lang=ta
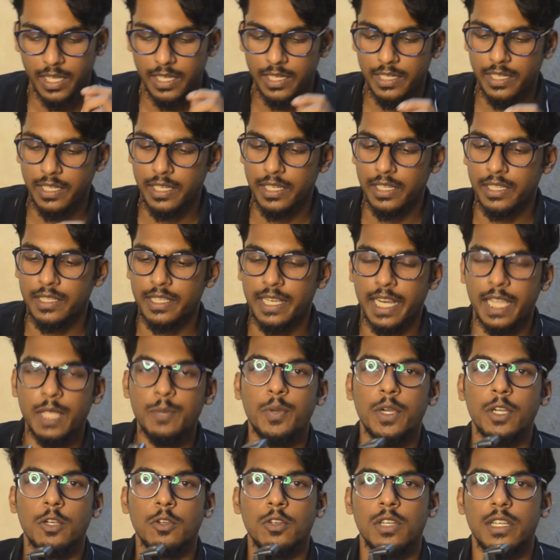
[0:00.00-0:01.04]
அண்டு
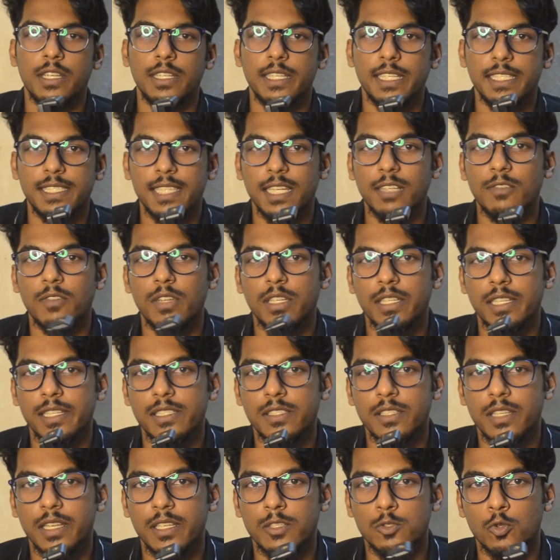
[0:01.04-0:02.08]
ட்ரைபாடோட
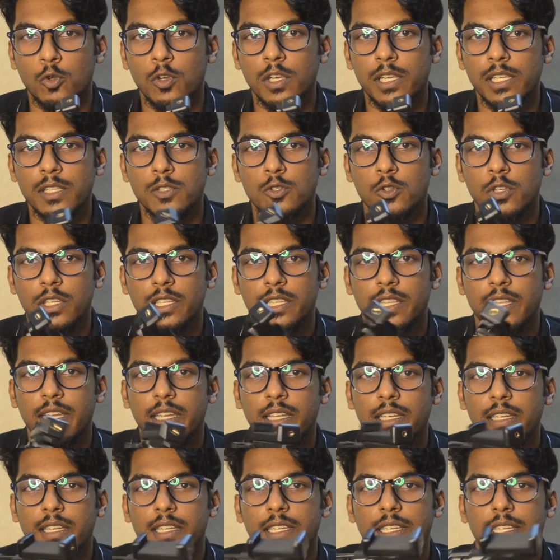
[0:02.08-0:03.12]
டிஸ்அட்வான்டேஜ் நான் சொல்கிறேன்னு
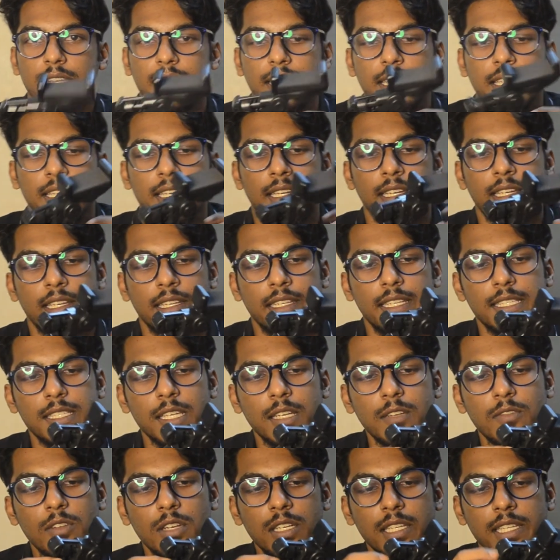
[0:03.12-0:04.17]
சொல்லியிருந்தேன் இது
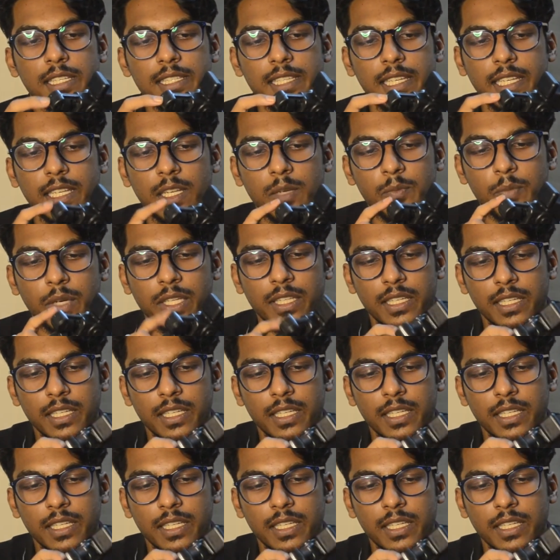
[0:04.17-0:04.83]
டிஸ்அட்வான்டேஜ் என்னென்னு